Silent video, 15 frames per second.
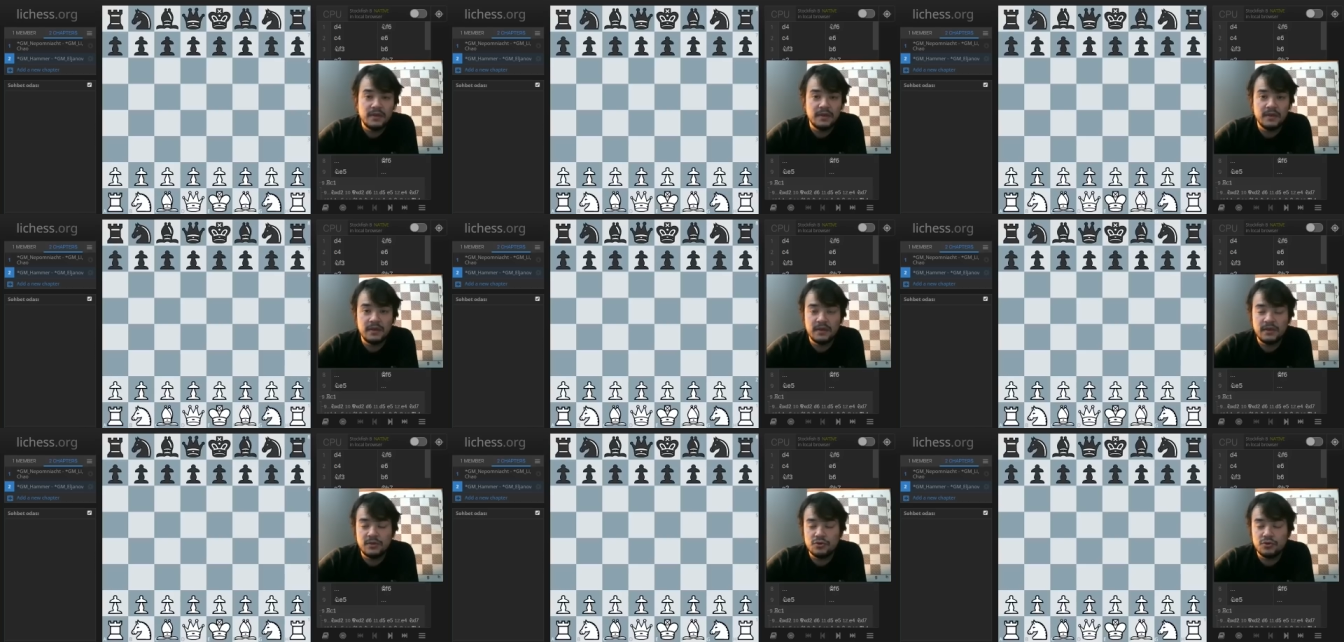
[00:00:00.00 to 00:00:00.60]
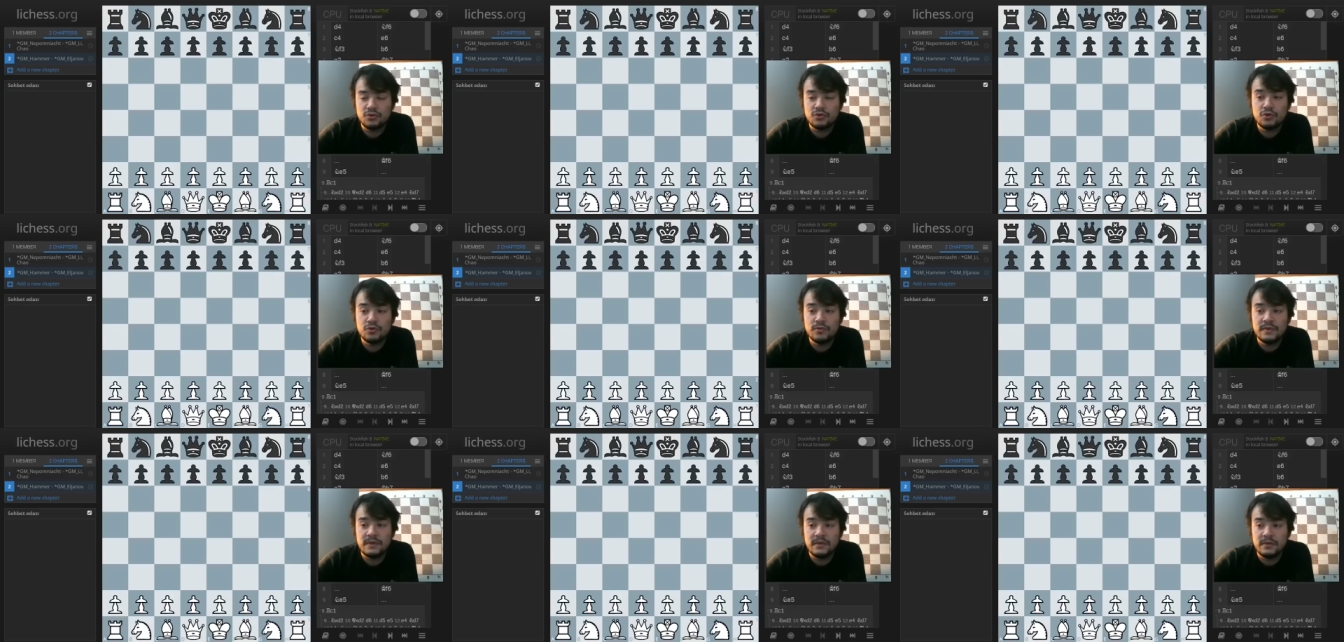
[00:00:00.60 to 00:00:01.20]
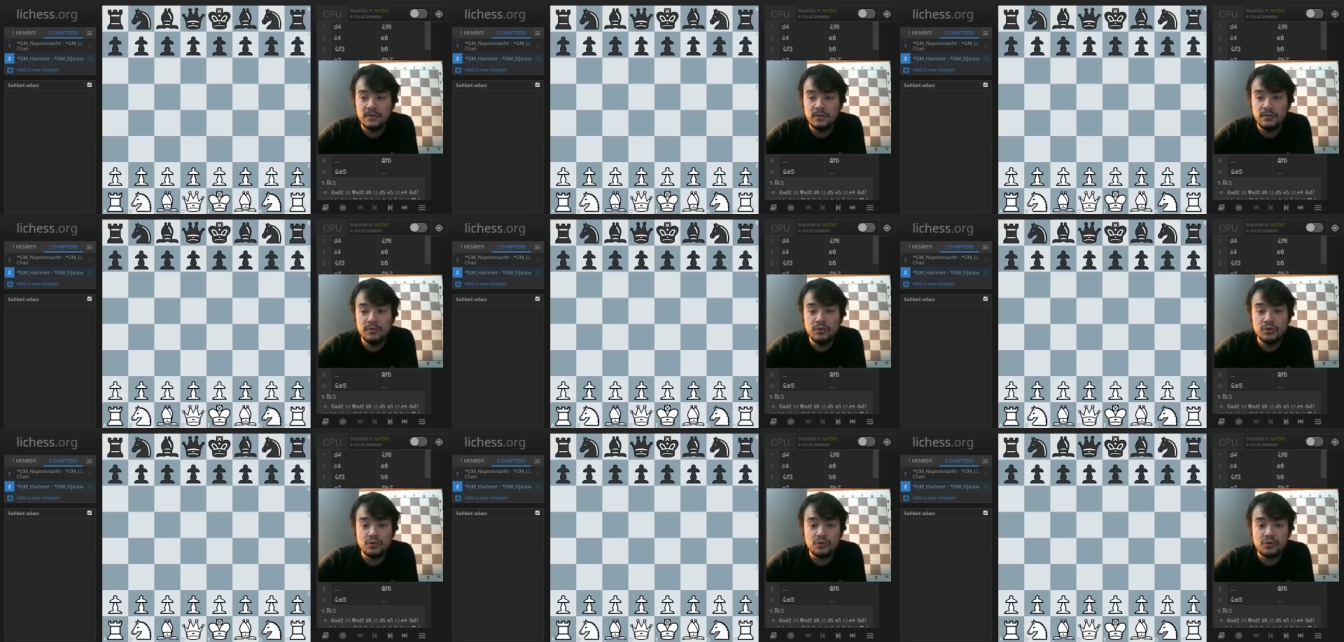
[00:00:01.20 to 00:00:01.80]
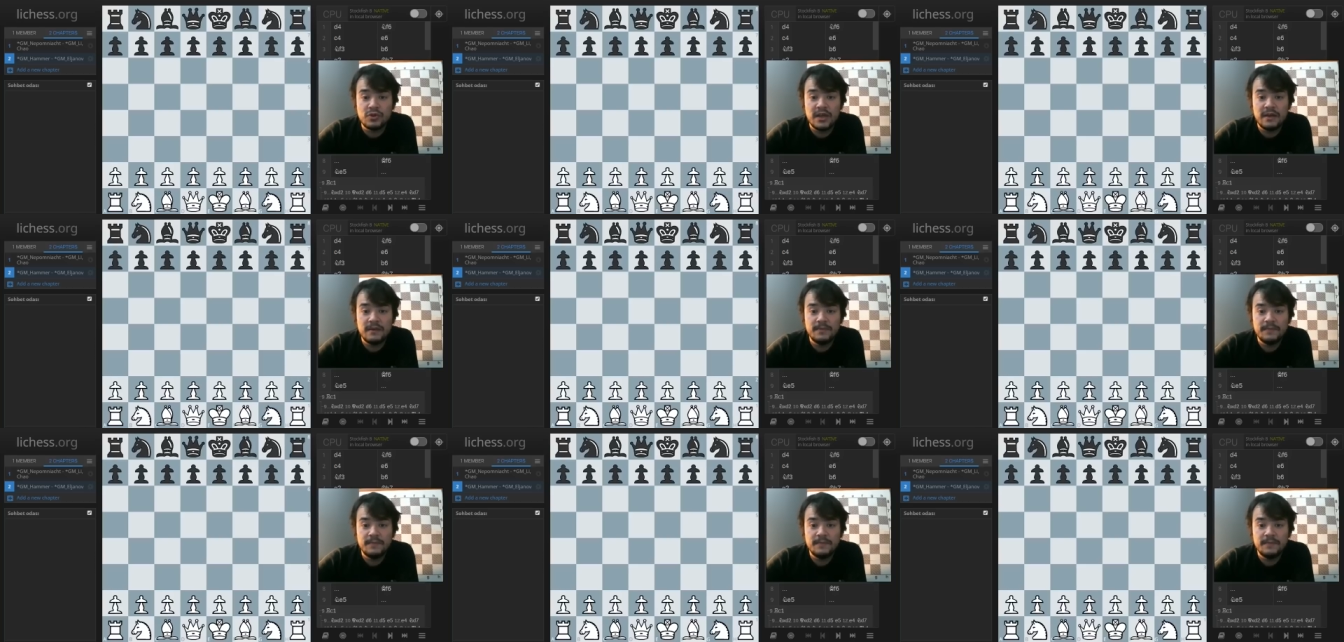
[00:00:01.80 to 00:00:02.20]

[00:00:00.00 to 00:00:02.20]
e, çok güçlü bir büyük usta.